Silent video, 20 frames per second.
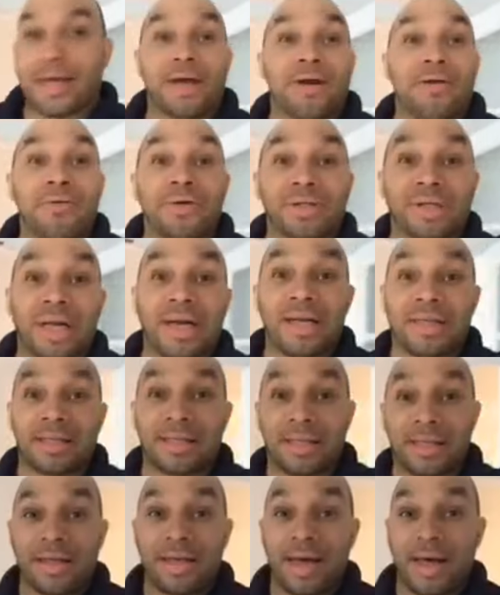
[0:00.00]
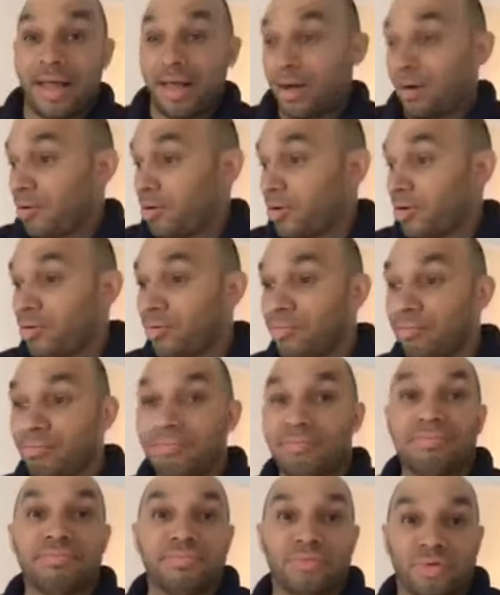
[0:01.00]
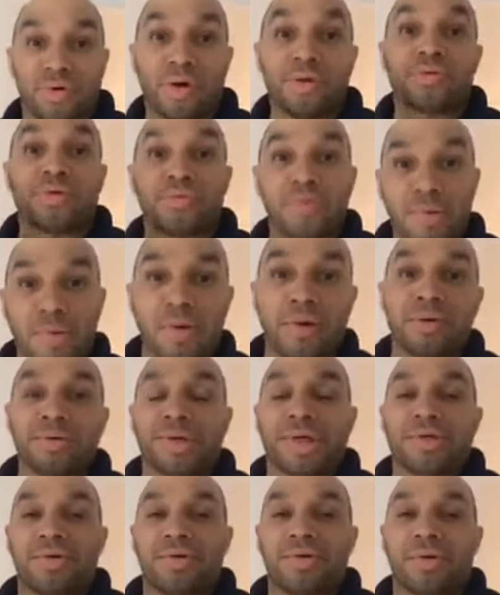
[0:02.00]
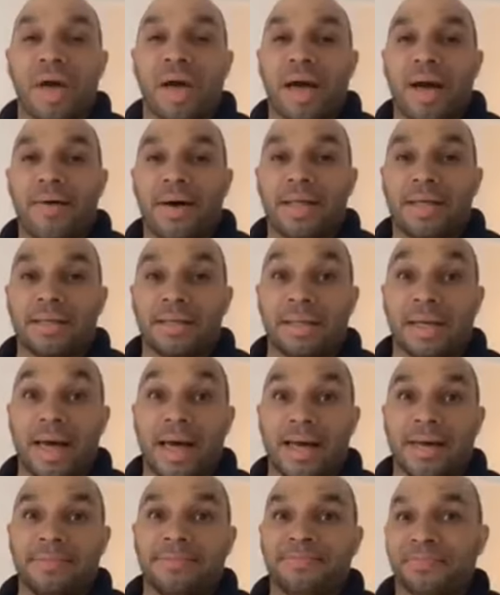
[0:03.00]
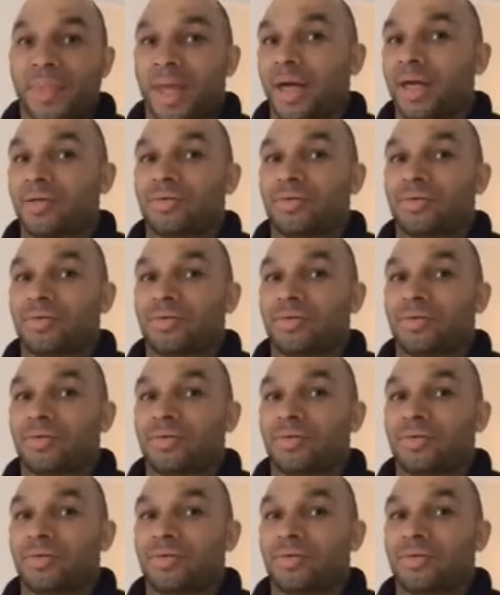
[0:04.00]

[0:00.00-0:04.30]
quiero mostrarle este día de hoy un, otro nuevo contrato que acaba de entrar.